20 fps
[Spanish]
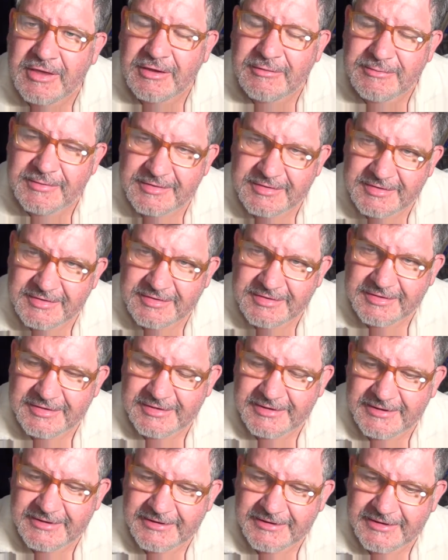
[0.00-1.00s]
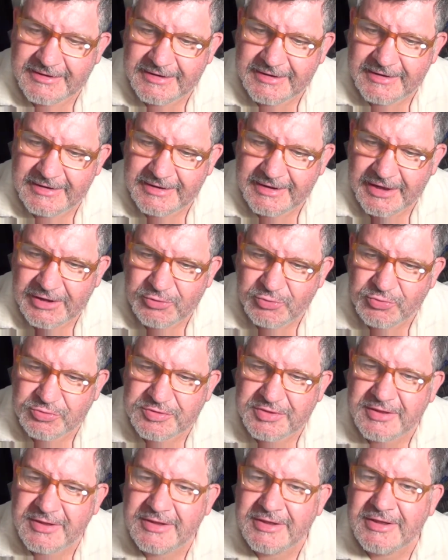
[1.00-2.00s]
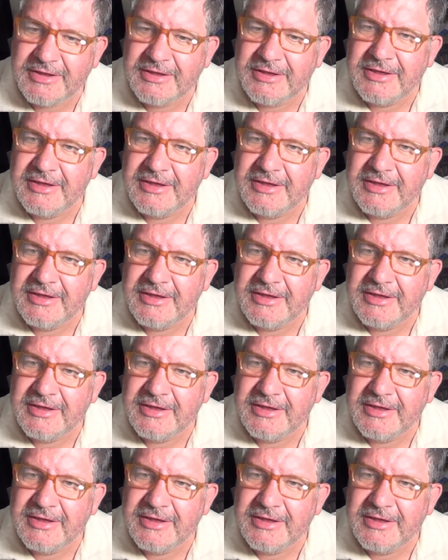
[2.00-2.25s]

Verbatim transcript: a veces la usa